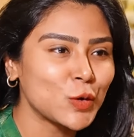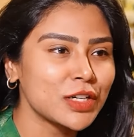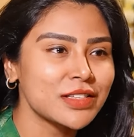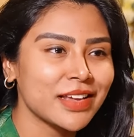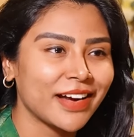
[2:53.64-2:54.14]

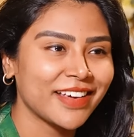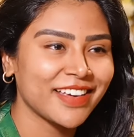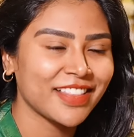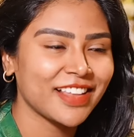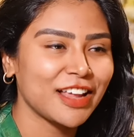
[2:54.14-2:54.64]
கவுண்டர்ஸ்
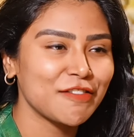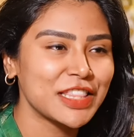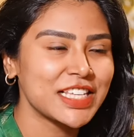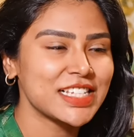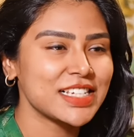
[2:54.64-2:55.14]
கிடைக்கிறதெல்லாம்
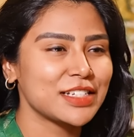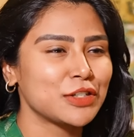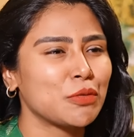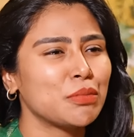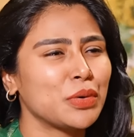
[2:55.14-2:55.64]
வந்துட்டு
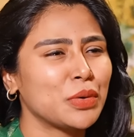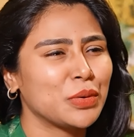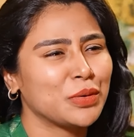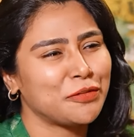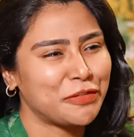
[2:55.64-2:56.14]
ரொம்ப
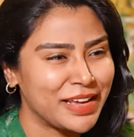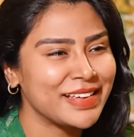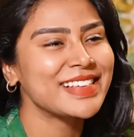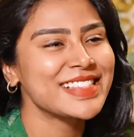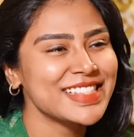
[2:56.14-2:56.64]

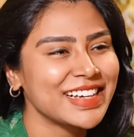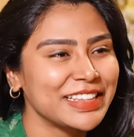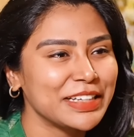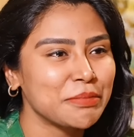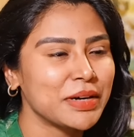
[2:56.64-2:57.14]
ஃப்ரேக்ரன்ஸ் தான்
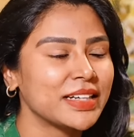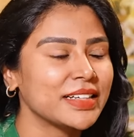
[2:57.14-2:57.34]
அதிகமாக